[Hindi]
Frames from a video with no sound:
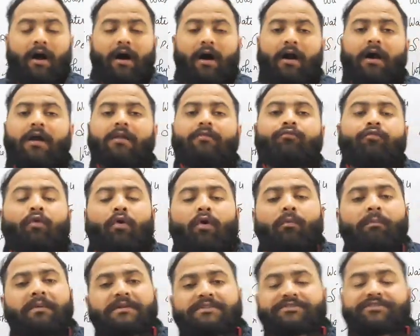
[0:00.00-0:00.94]
अगर
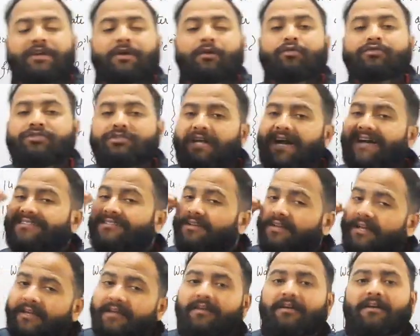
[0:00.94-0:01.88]
वो बच्चे कुछ याद
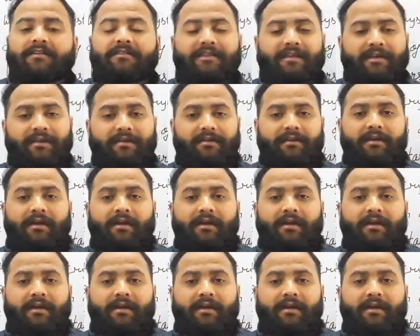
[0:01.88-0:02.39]
नहीं करते